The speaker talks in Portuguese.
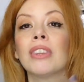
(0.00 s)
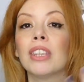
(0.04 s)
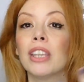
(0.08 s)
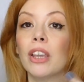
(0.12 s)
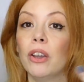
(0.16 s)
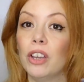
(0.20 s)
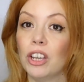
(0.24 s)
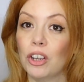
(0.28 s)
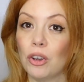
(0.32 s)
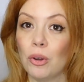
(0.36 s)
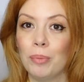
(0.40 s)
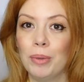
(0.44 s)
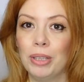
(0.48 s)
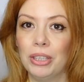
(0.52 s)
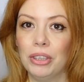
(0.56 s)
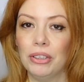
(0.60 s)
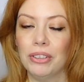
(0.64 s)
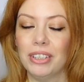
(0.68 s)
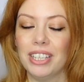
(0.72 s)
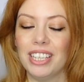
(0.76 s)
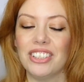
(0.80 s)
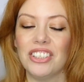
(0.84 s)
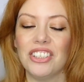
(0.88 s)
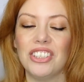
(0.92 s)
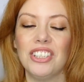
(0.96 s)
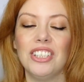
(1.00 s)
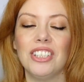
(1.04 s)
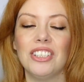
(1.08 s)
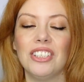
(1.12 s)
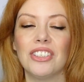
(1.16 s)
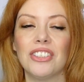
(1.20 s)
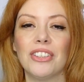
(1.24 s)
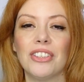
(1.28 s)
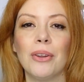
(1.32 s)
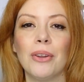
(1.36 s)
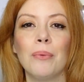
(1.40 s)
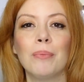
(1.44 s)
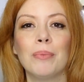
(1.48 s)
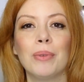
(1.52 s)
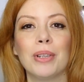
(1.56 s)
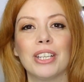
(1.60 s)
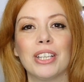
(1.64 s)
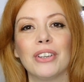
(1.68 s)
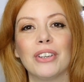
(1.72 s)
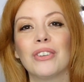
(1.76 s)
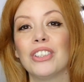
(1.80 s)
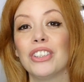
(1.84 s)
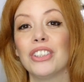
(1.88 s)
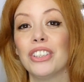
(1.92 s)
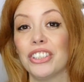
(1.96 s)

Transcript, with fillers: Eu recomendo que assistam, porque quando